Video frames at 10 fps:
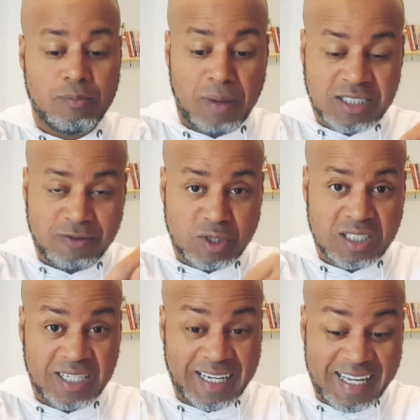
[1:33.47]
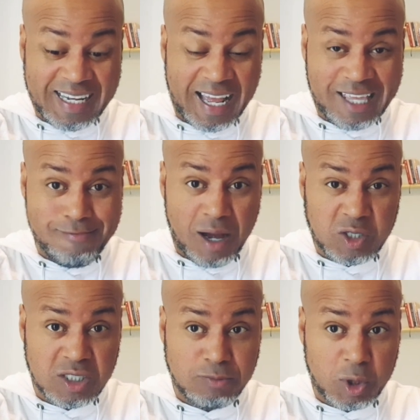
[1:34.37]
Basta você clicar aqui embaixo
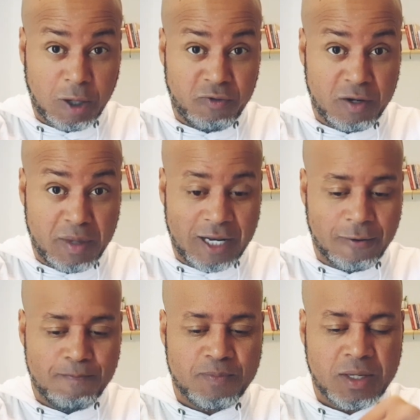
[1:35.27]
nesse botão vermelho.